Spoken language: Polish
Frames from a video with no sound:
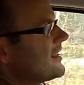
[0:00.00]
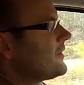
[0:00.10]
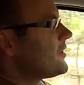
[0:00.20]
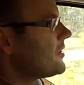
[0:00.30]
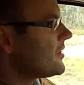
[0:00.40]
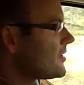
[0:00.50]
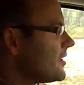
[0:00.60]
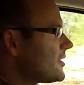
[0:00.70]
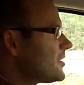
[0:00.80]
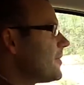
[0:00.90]
Zawieszenie jest
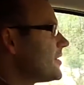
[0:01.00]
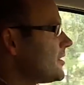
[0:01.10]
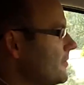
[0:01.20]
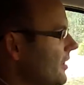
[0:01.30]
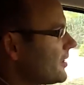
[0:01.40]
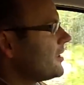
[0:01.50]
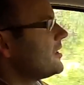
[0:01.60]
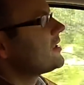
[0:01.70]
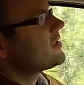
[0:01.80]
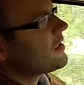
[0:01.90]
jeszcze bardziej miękkie,
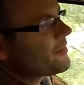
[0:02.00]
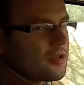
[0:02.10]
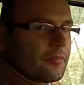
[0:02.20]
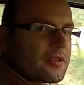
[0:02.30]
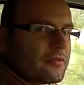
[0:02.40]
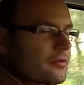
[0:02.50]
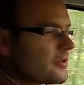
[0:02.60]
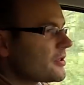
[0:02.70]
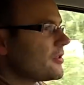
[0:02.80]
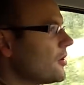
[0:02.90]
jeszcze lepiej
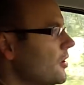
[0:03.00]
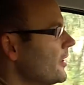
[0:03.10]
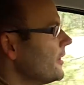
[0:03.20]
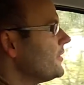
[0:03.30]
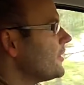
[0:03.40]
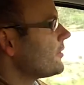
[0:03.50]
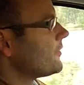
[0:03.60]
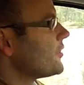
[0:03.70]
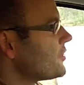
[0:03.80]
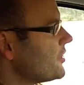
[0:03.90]
dopasuje się do
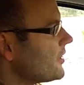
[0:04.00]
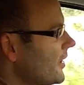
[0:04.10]
nierówności